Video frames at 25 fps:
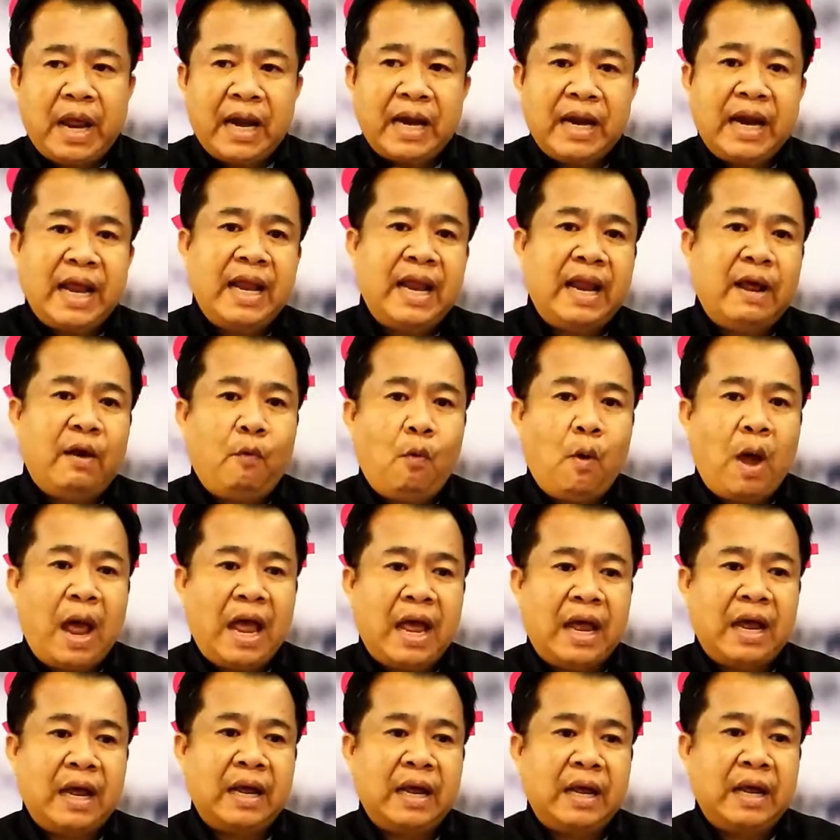งในระหว่าง
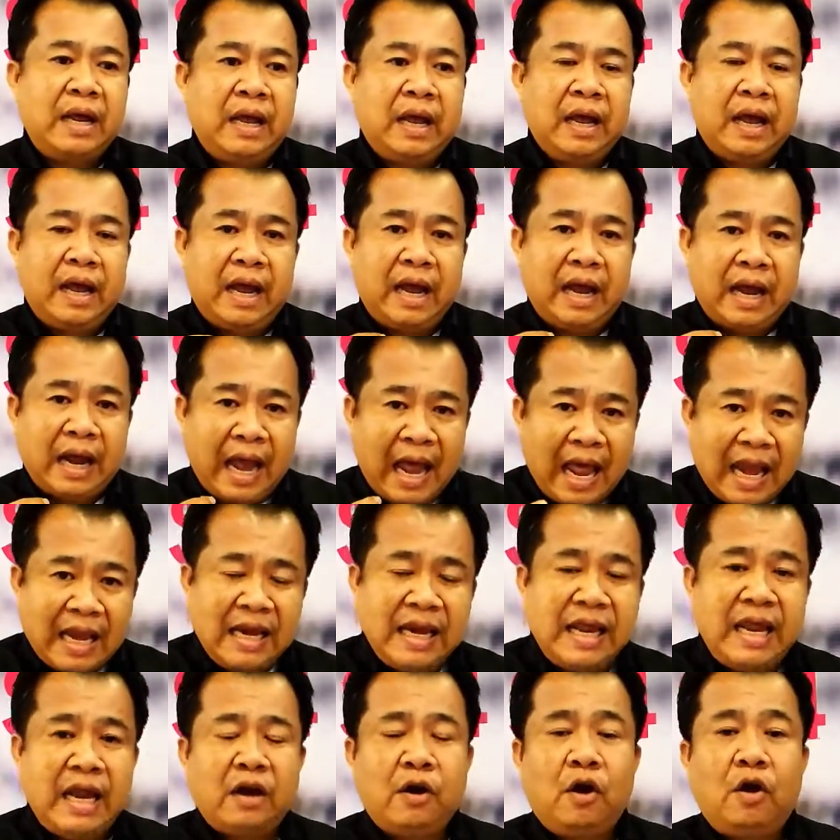การ
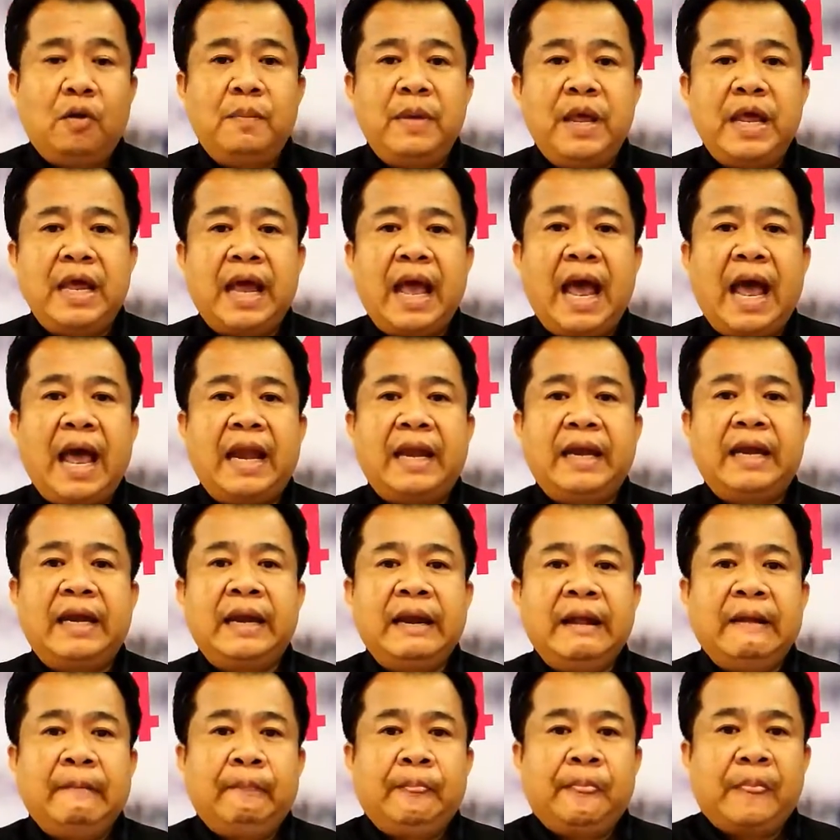เรียนก็มีการ
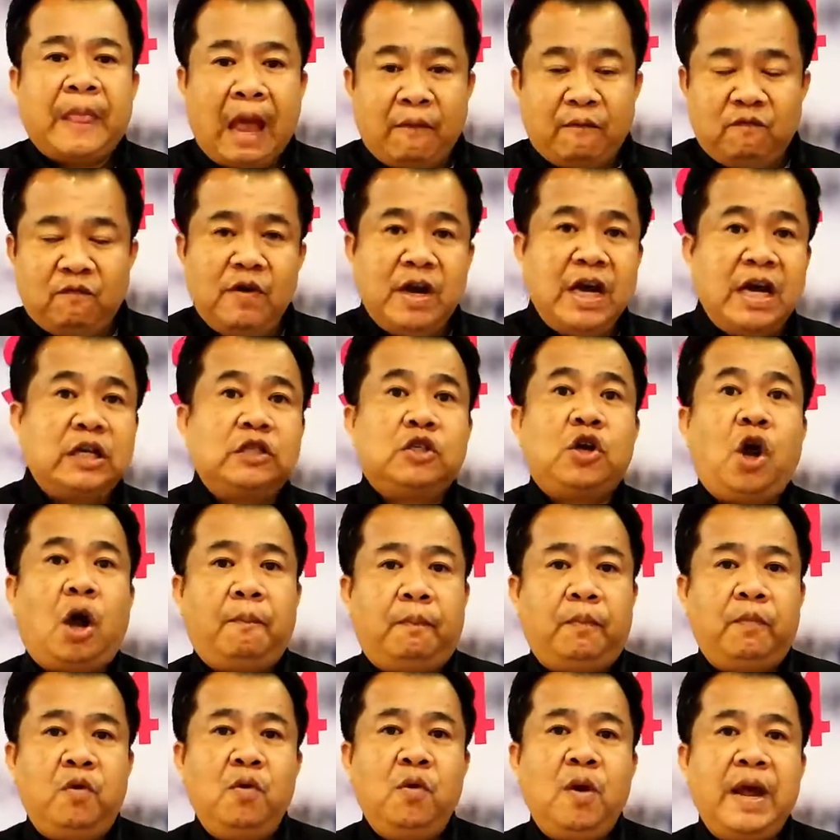ทำเวิร์กช็อป
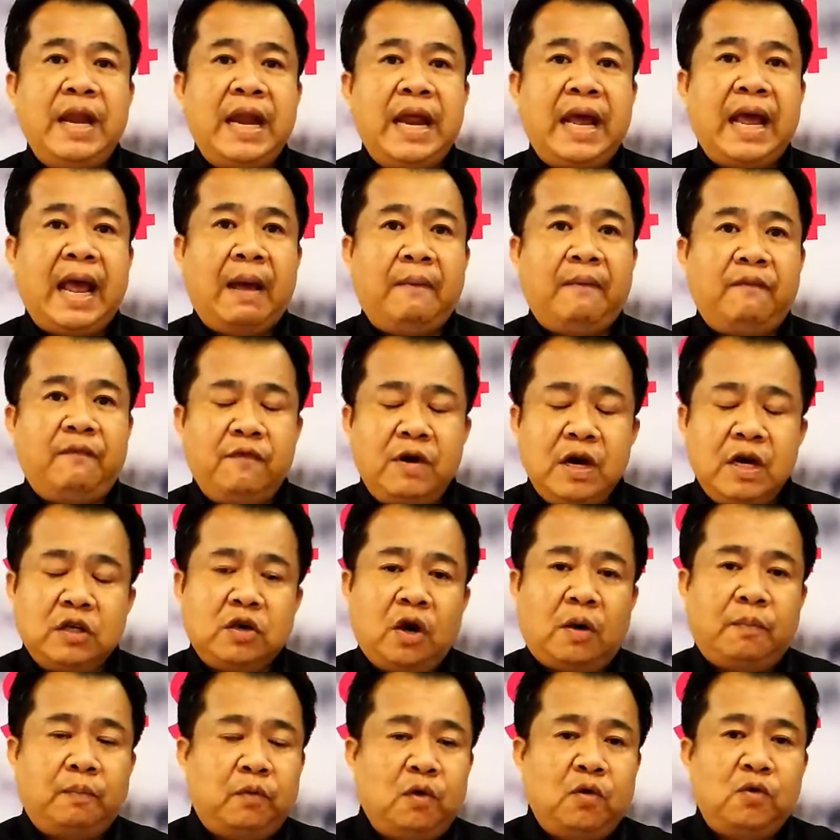ด้วยนะครับ เวิร์กช็
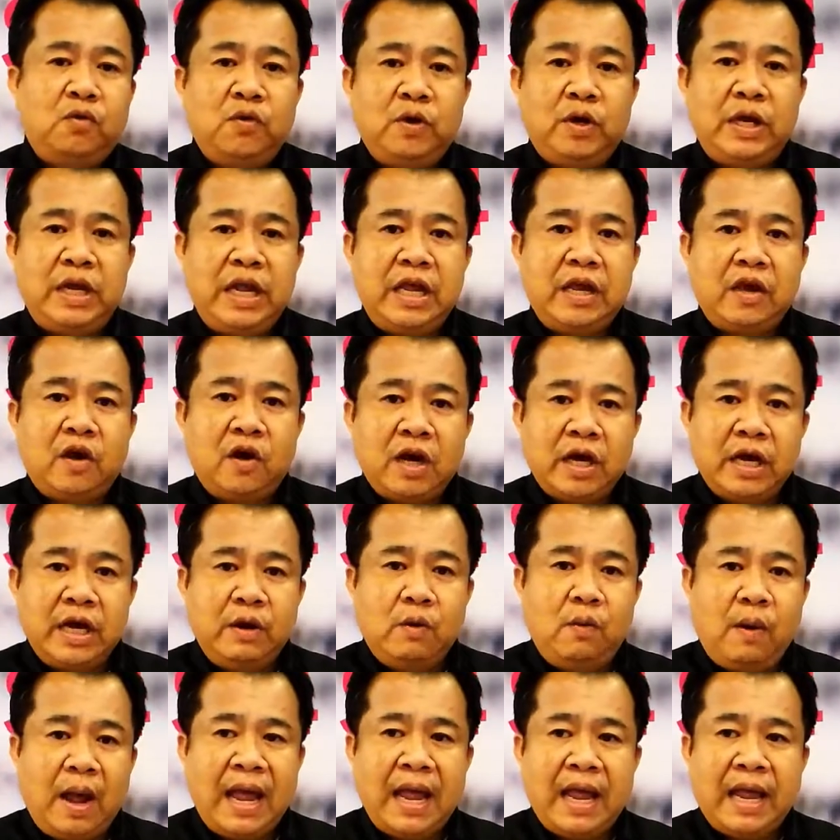อปตรงจุดนี้ก็คือ
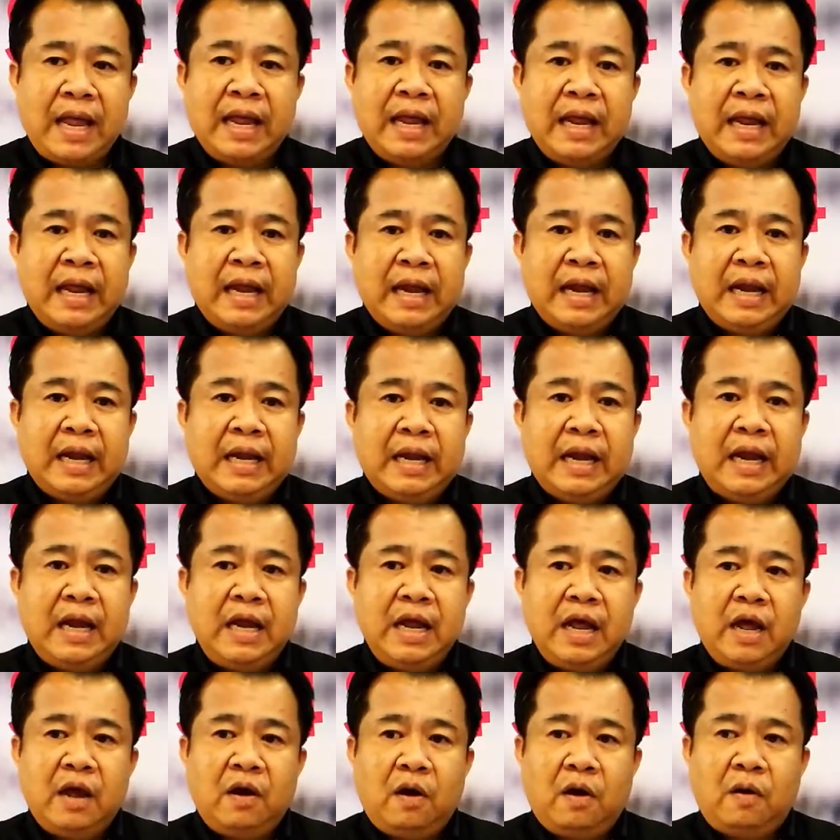ว่าใน
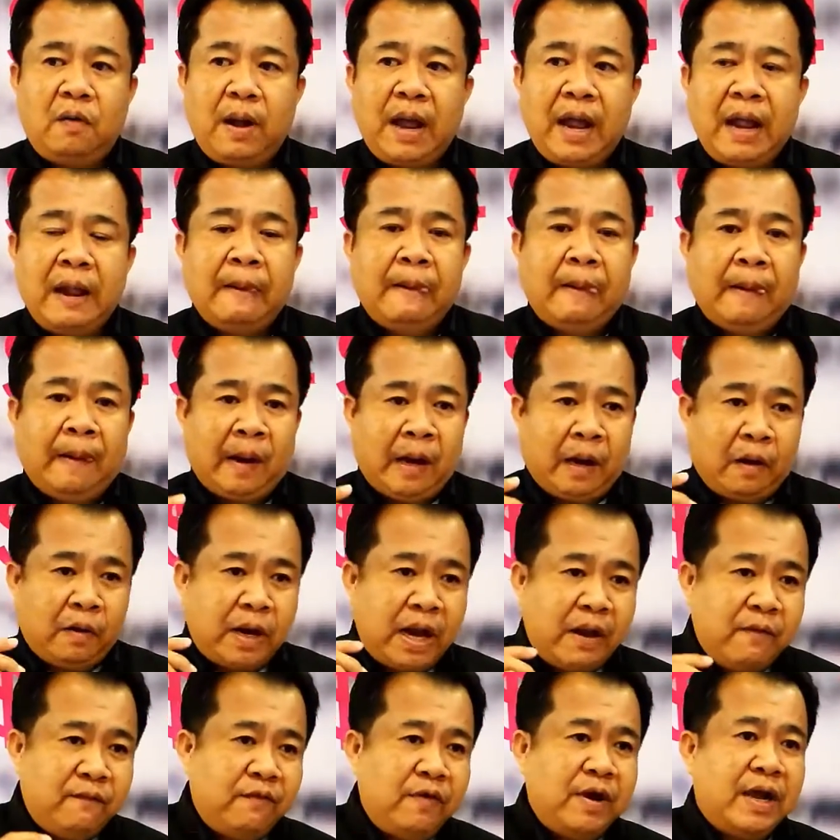เรื่องของว่าเรา
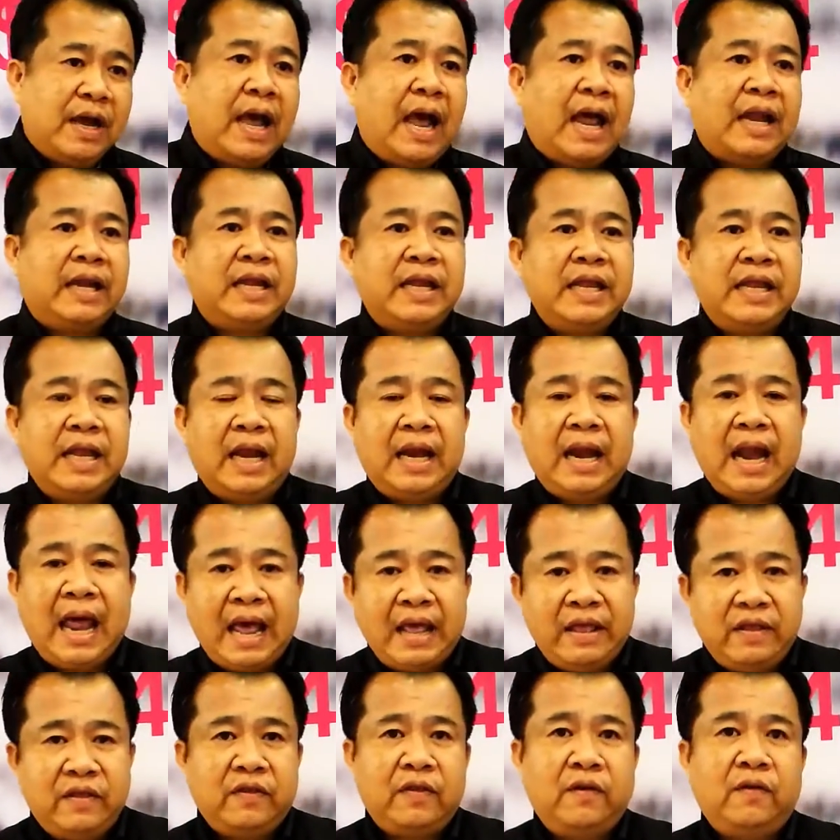ได้ฝึกการที่จะไล
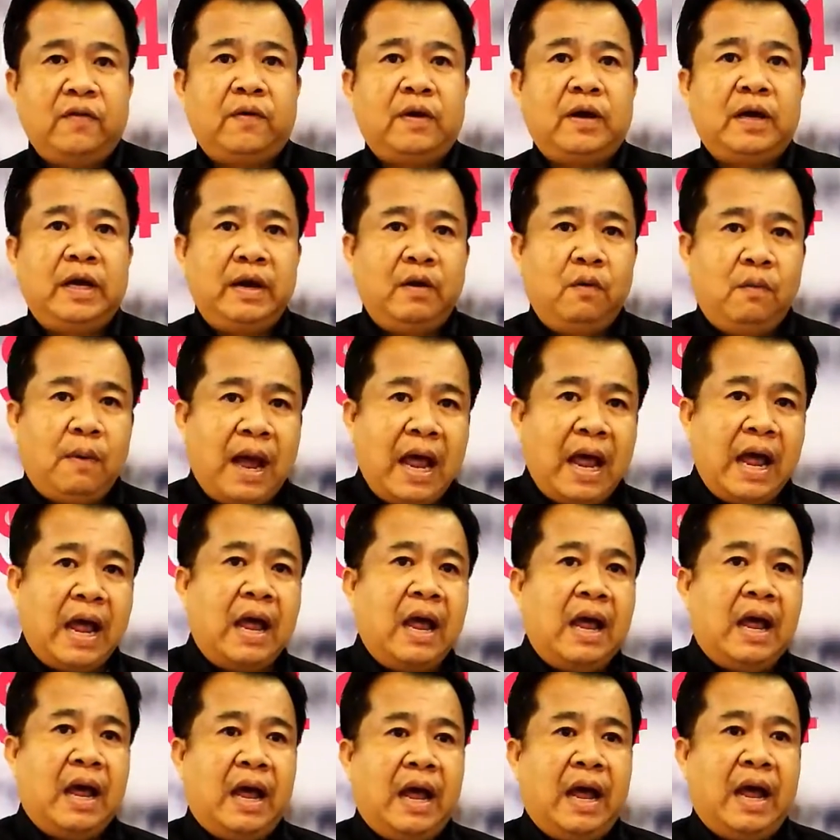ฟ์สดหรือว่า
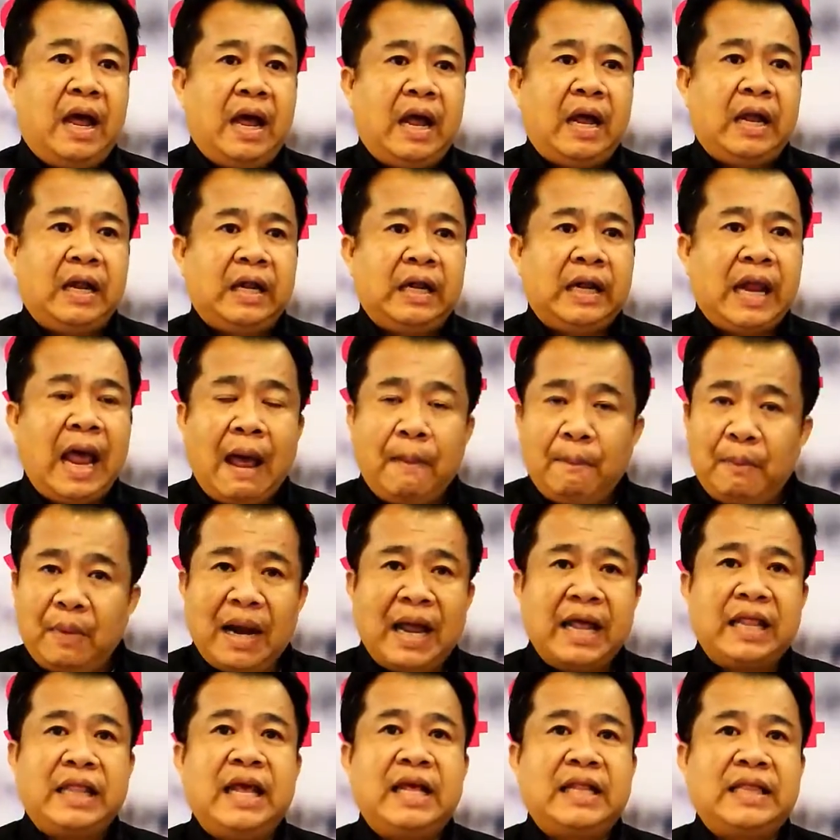ทำอะไร
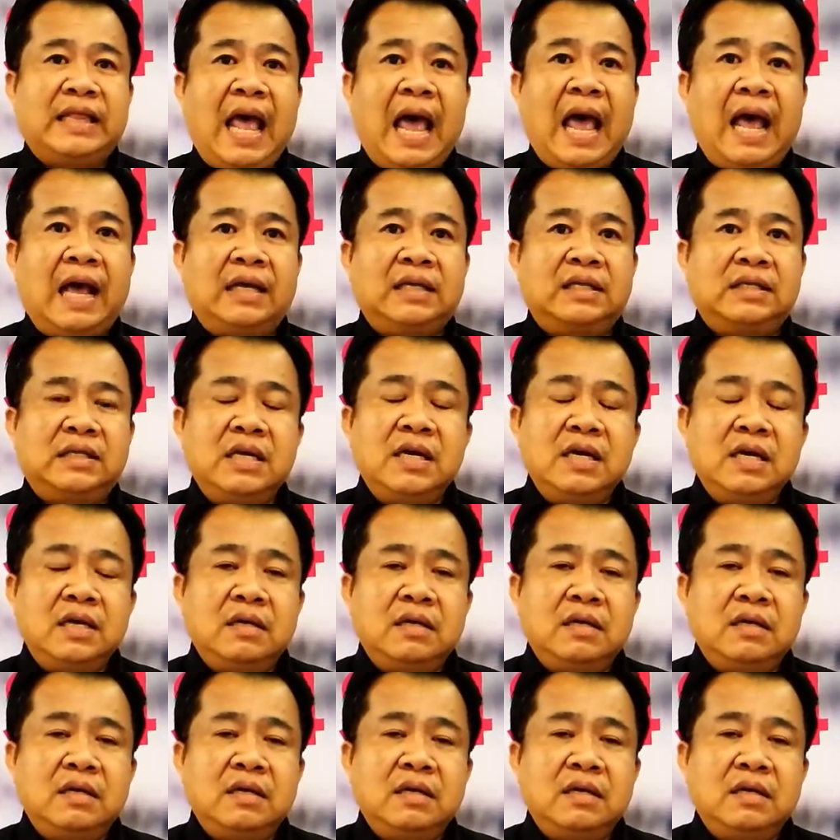ต่างๆ ซึ่ง